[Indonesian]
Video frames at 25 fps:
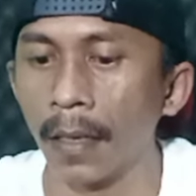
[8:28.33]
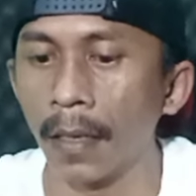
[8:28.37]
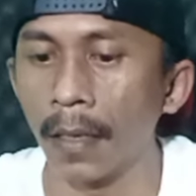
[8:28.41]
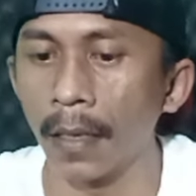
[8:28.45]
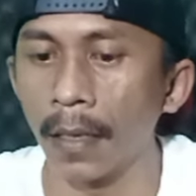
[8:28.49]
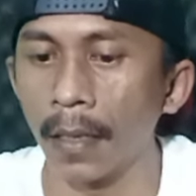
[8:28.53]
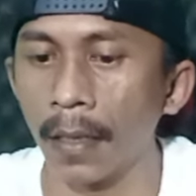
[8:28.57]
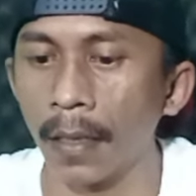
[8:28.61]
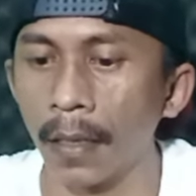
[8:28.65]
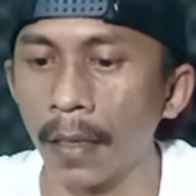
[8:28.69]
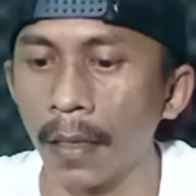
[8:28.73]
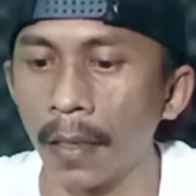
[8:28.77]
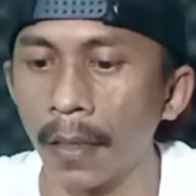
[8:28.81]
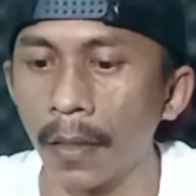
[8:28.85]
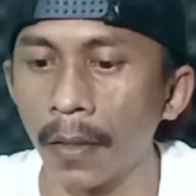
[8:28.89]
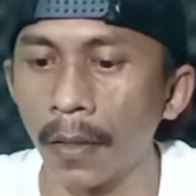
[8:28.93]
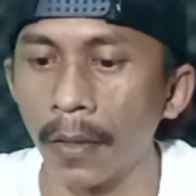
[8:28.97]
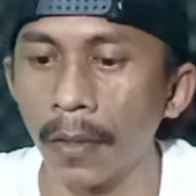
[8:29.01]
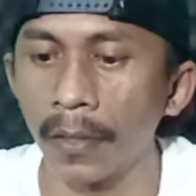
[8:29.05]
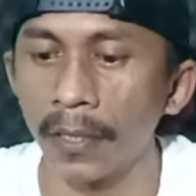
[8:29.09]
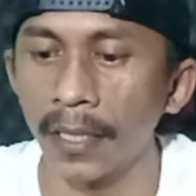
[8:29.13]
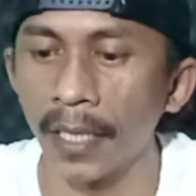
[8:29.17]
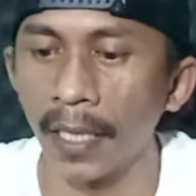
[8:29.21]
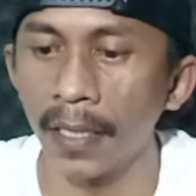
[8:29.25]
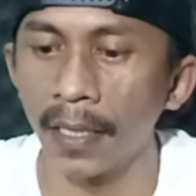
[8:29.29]

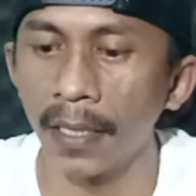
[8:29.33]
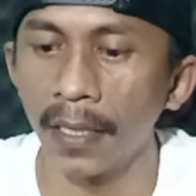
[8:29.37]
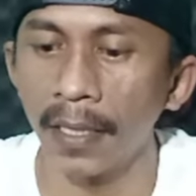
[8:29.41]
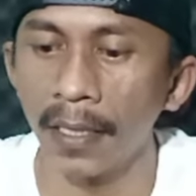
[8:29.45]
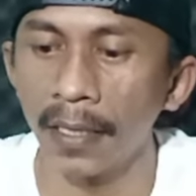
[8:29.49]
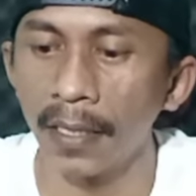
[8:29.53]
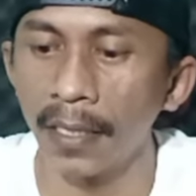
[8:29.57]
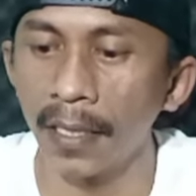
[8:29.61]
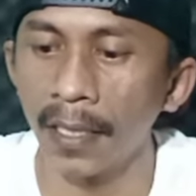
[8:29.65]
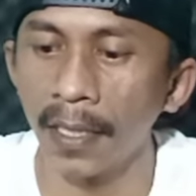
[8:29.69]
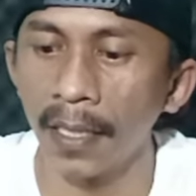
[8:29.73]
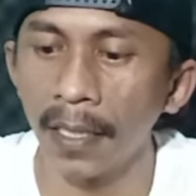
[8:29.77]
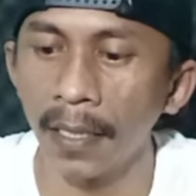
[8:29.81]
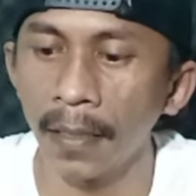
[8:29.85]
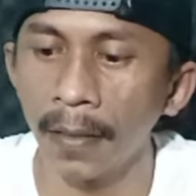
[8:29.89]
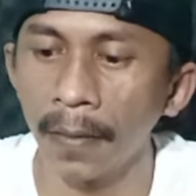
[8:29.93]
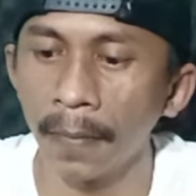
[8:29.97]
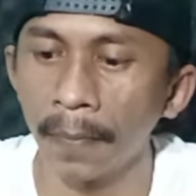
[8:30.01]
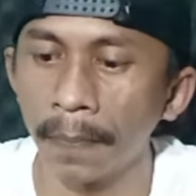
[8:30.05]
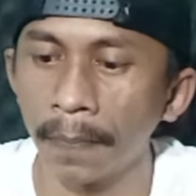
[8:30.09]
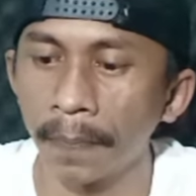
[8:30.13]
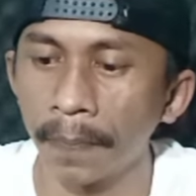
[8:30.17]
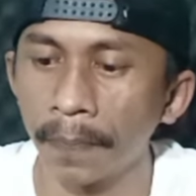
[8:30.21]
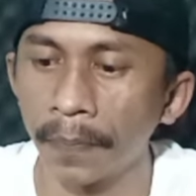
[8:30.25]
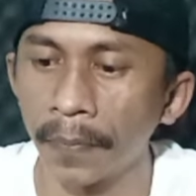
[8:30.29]
uh, jadi di sini
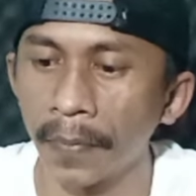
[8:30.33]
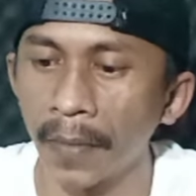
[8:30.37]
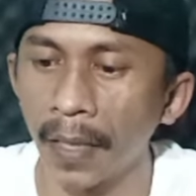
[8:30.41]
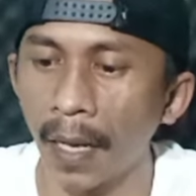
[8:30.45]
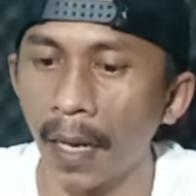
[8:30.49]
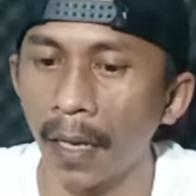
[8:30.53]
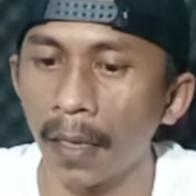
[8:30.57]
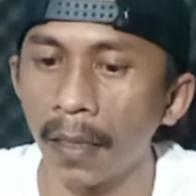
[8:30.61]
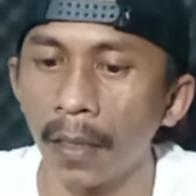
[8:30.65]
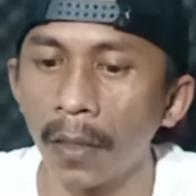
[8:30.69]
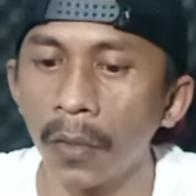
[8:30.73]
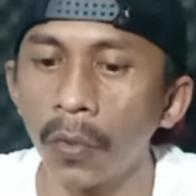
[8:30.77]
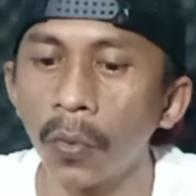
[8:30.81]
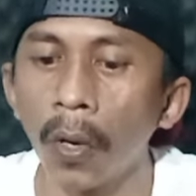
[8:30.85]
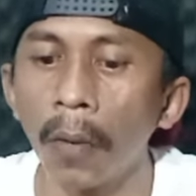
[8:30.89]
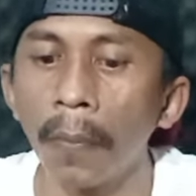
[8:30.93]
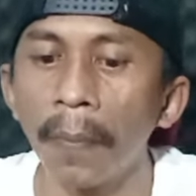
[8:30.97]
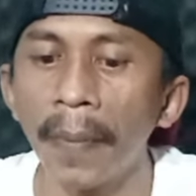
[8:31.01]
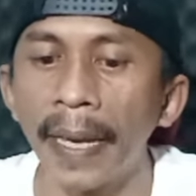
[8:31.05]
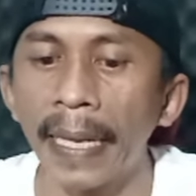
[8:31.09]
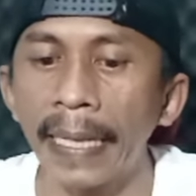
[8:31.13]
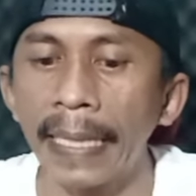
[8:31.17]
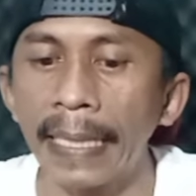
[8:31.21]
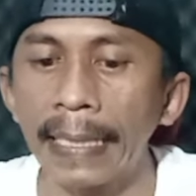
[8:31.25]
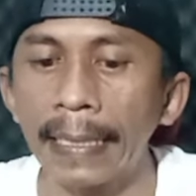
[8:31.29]
ada dua
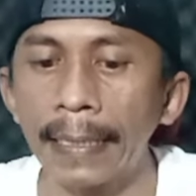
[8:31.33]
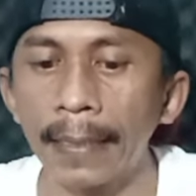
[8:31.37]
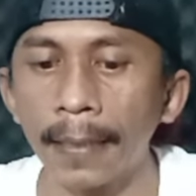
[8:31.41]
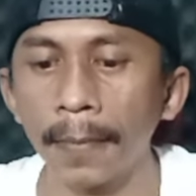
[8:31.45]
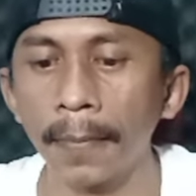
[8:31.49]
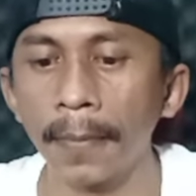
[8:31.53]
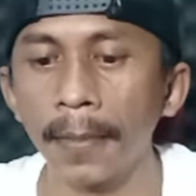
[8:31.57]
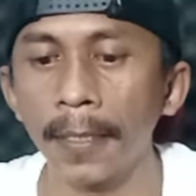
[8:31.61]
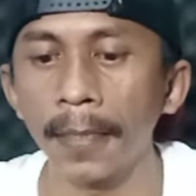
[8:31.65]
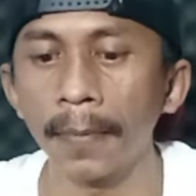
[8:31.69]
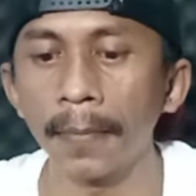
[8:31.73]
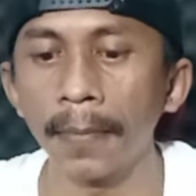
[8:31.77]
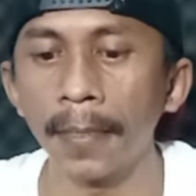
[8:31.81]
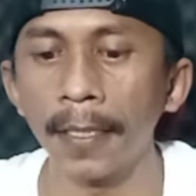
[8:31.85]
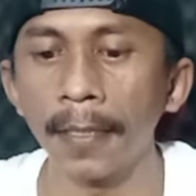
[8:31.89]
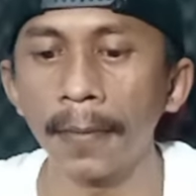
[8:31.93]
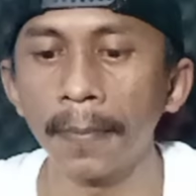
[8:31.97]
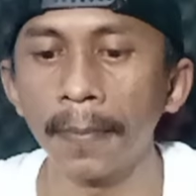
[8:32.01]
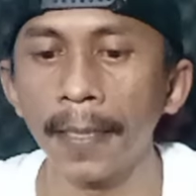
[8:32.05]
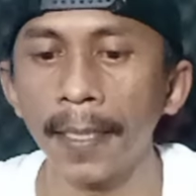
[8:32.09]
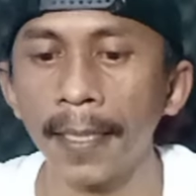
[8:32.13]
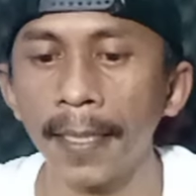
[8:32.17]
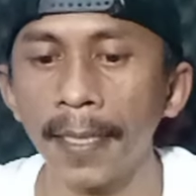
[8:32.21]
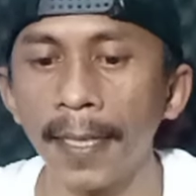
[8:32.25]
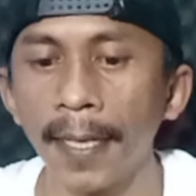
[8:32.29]
bearing teman-teman
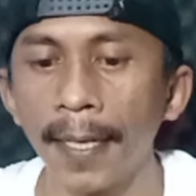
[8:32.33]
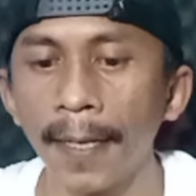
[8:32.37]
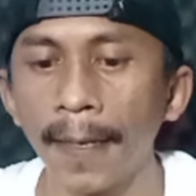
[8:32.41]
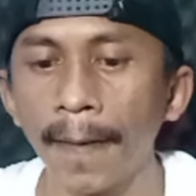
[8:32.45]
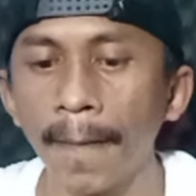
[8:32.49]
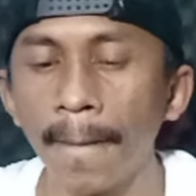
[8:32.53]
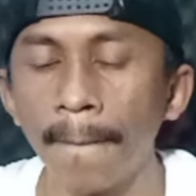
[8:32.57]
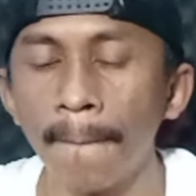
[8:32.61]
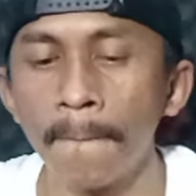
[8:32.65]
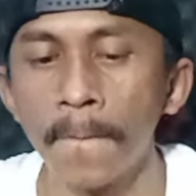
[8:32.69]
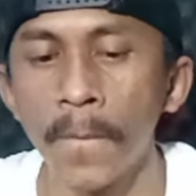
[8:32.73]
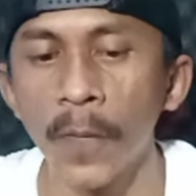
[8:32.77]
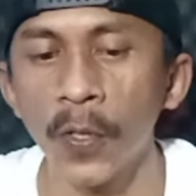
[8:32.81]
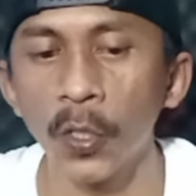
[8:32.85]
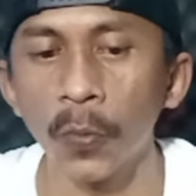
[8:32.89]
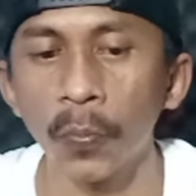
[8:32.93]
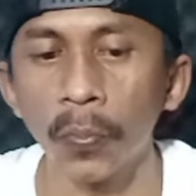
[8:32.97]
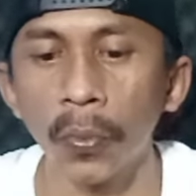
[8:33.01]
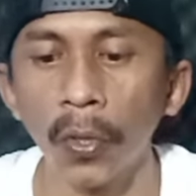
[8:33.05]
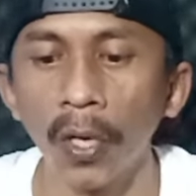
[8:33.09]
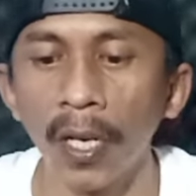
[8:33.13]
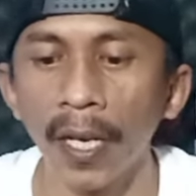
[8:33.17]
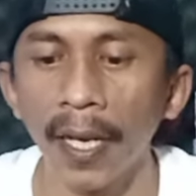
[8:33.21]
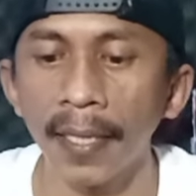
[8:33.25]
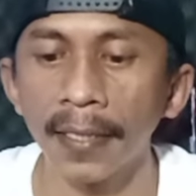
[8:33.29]
di bagian
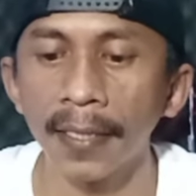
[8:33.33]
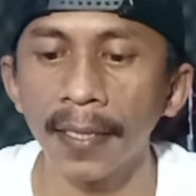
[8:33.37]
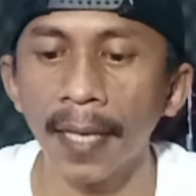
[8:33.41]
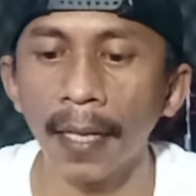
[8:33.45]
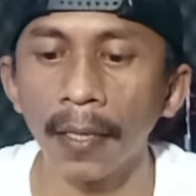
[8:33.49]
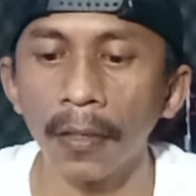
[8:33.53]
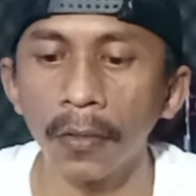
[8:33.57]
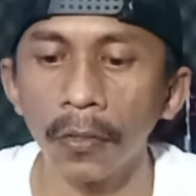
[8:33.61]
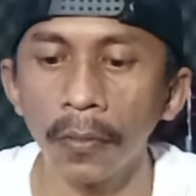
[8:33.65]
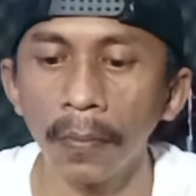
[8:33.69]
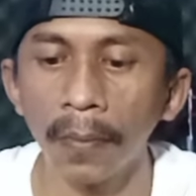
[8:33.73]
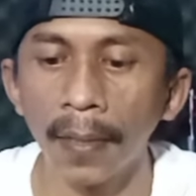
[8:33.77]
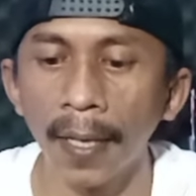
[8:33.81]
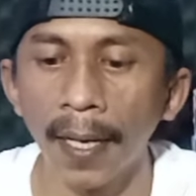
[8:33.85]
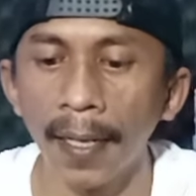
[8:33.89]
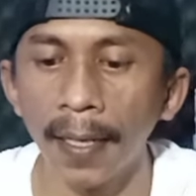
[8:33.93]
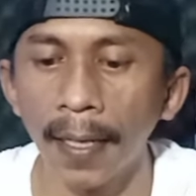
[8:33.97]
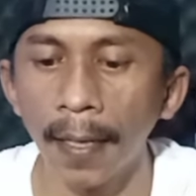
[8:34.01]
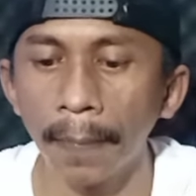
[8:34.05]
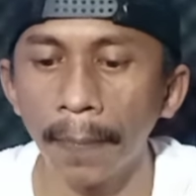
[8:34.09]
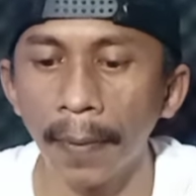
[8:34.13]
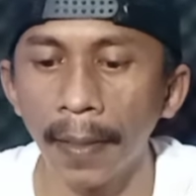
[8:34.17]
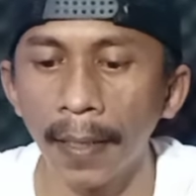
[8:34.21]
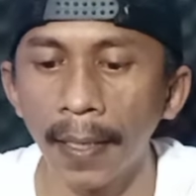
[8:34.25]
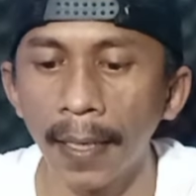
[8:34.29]
spool ya satu
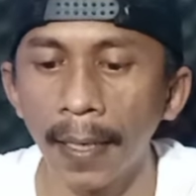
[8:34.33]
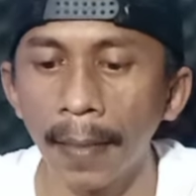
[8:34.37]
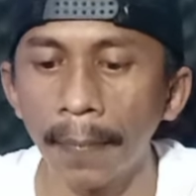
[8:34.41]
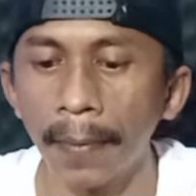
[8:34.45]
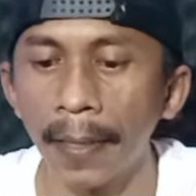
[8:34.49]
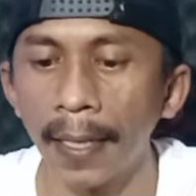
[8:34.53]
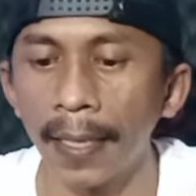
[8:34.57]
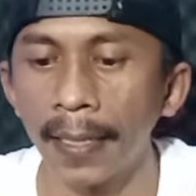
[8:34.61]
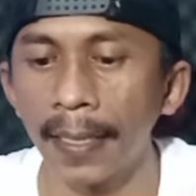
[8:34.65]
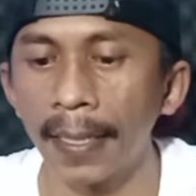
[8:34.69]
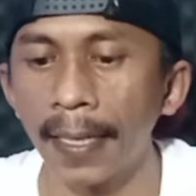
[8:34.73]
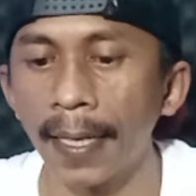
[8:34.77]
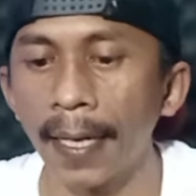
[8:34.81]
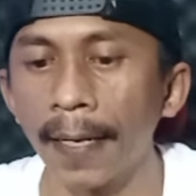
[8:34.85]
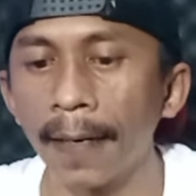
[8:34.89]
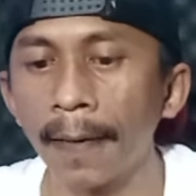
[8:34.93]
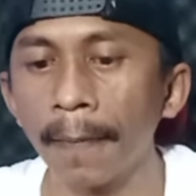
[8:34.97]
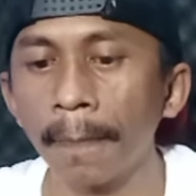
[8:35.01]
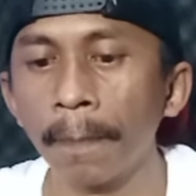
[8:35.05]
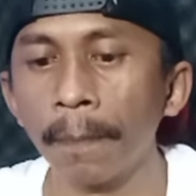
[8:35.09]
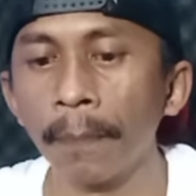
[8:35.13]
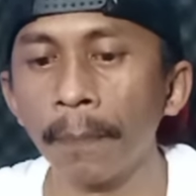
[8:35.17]
berada pada bagian